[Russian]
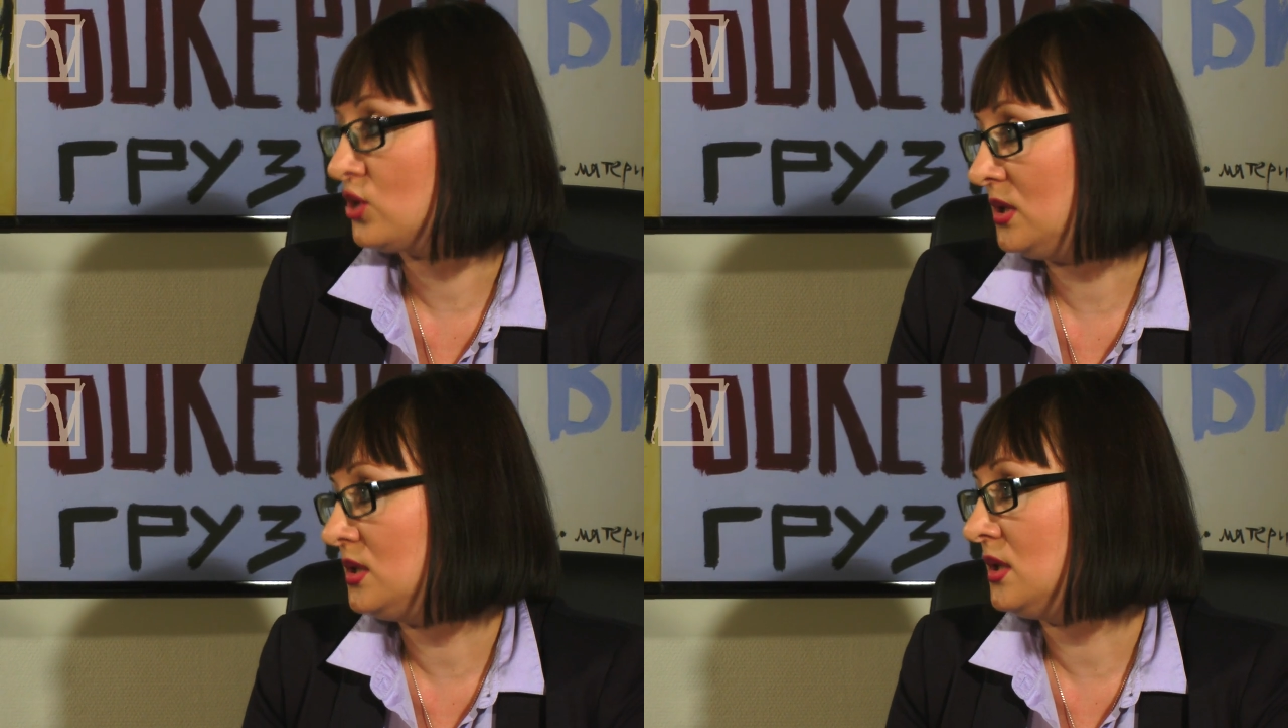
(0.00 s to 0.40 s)

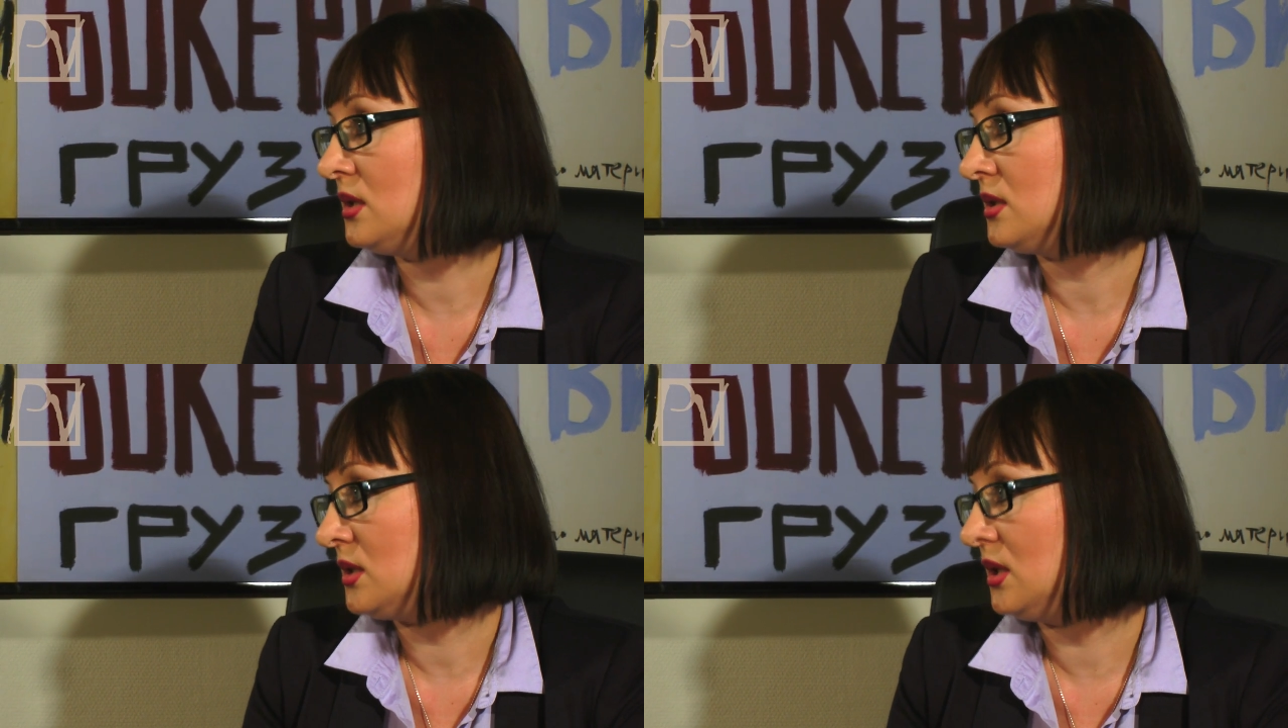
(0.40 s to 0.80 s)

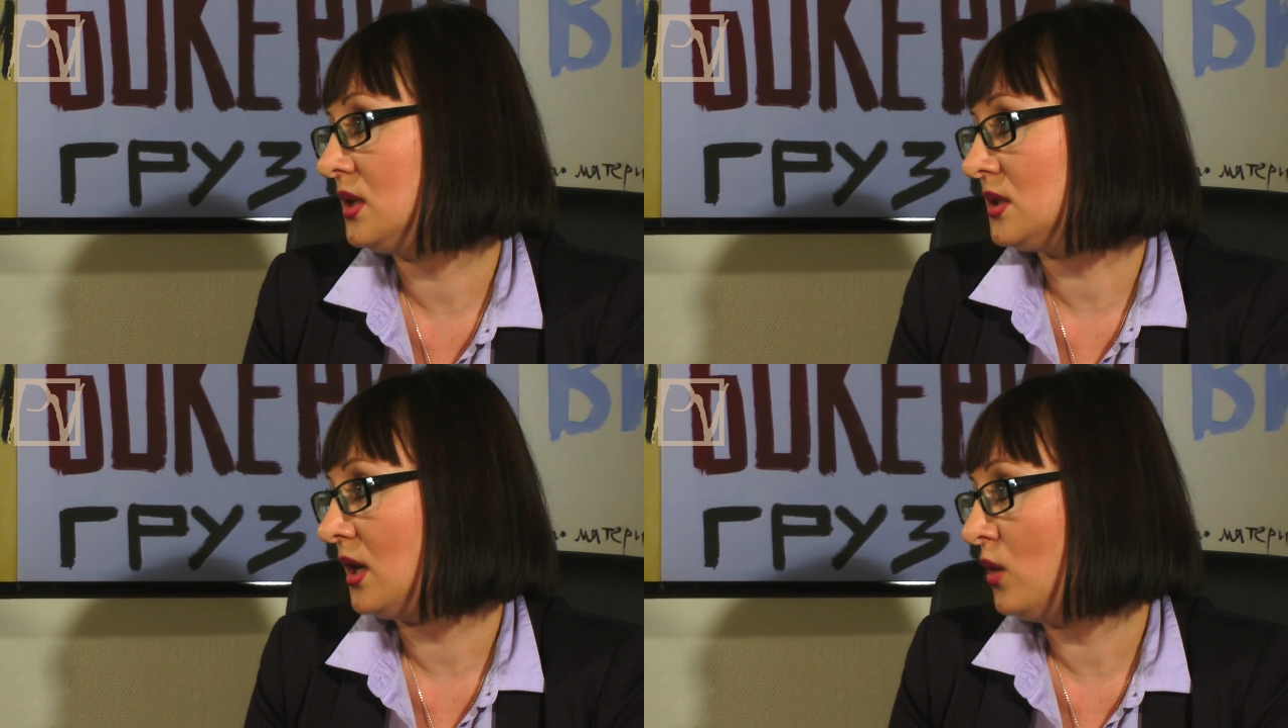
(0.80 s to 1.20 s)
жизни
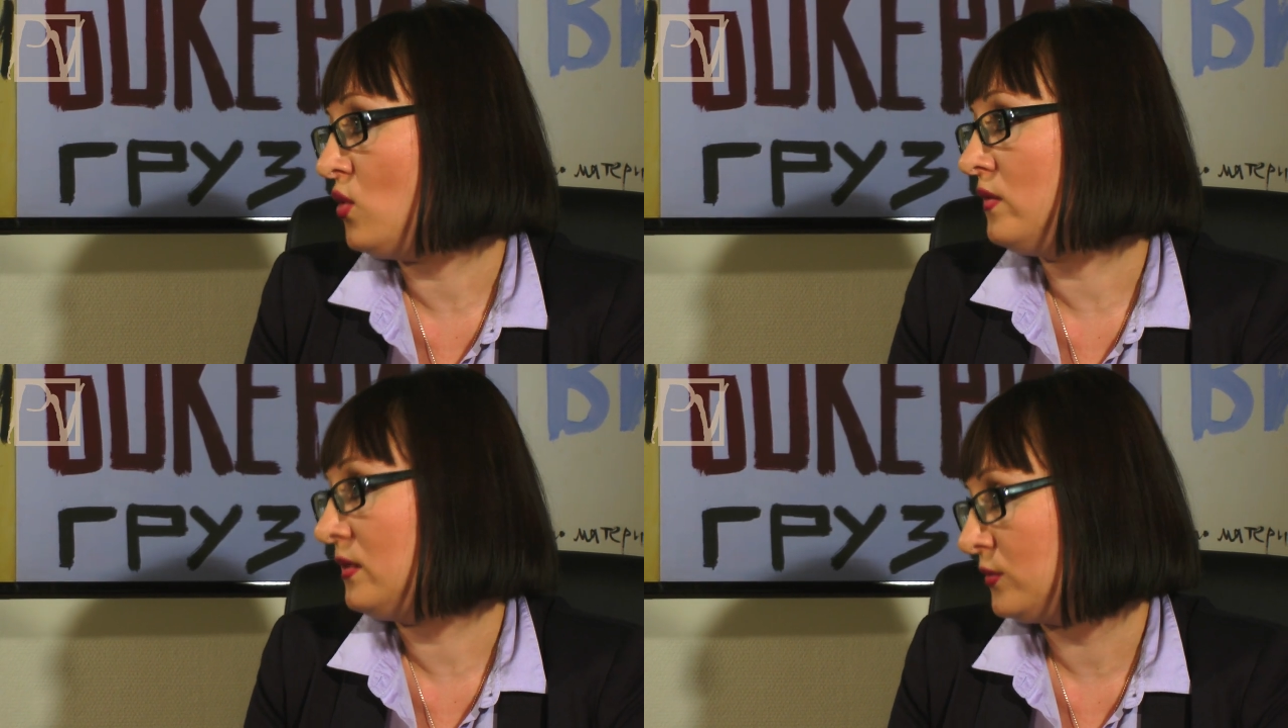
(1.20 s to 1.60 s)
Сергея
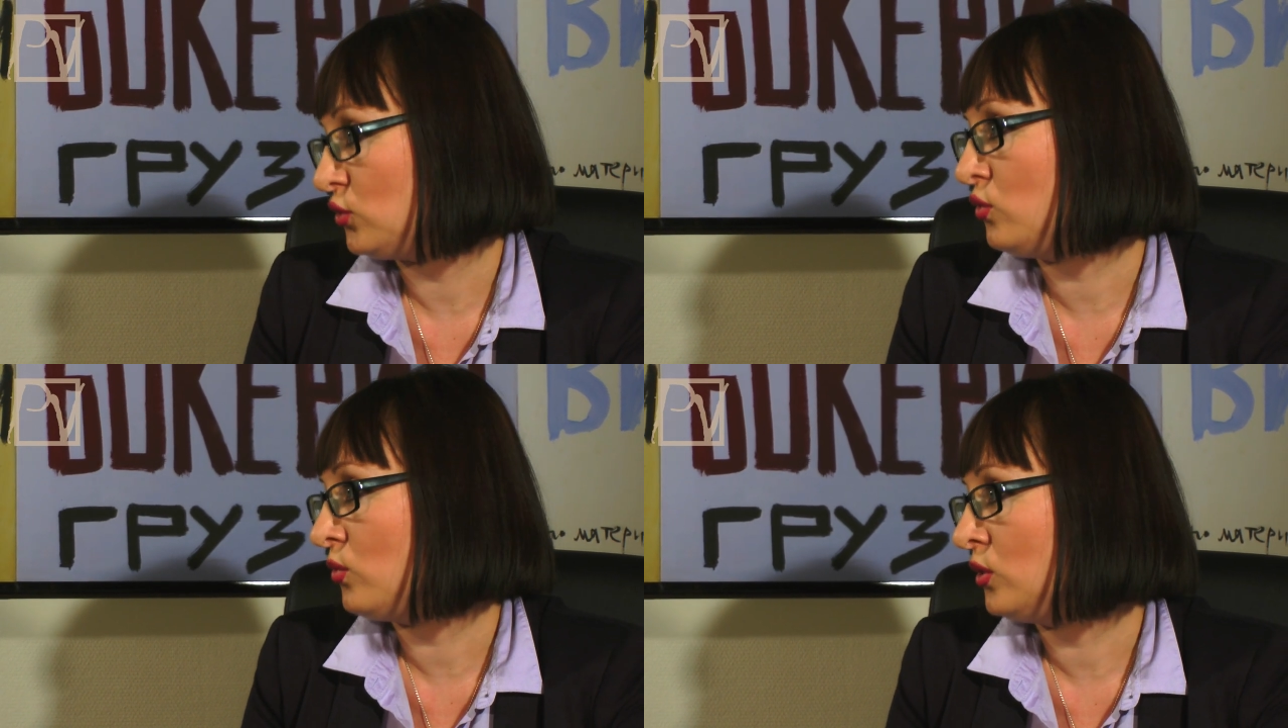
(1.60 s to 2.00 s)
Соколова, в
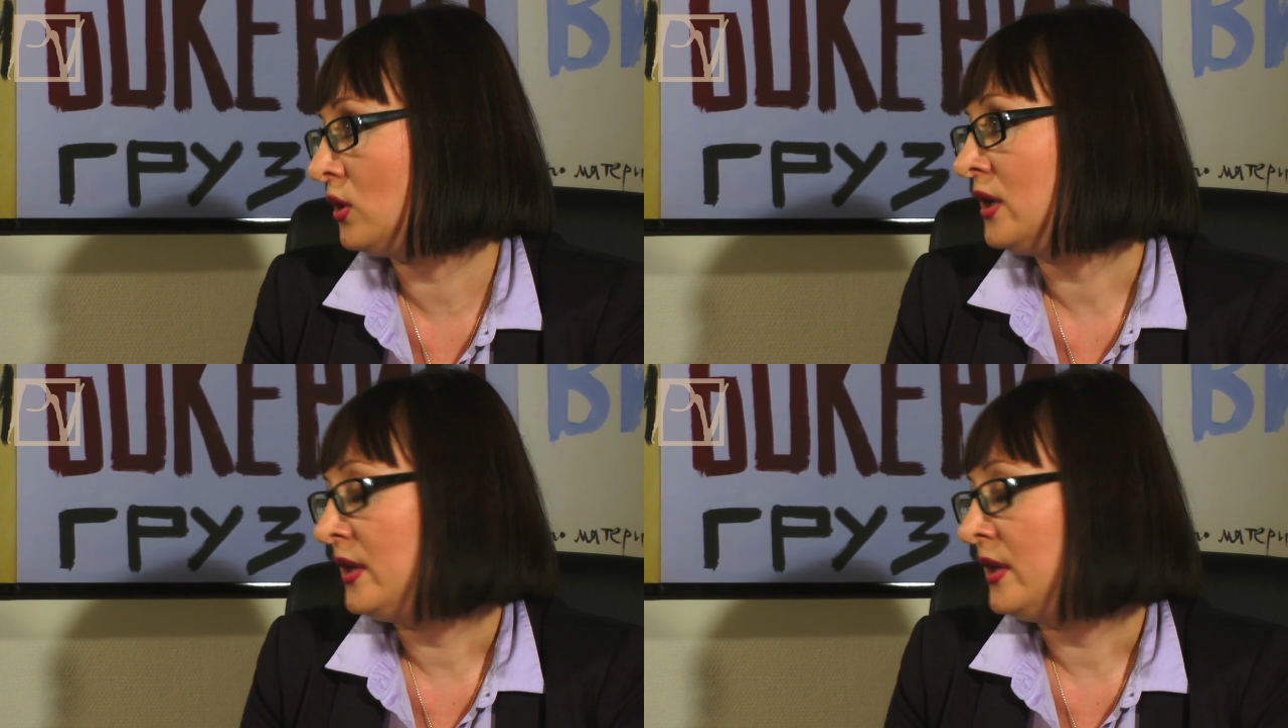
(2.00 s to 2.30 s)
чем он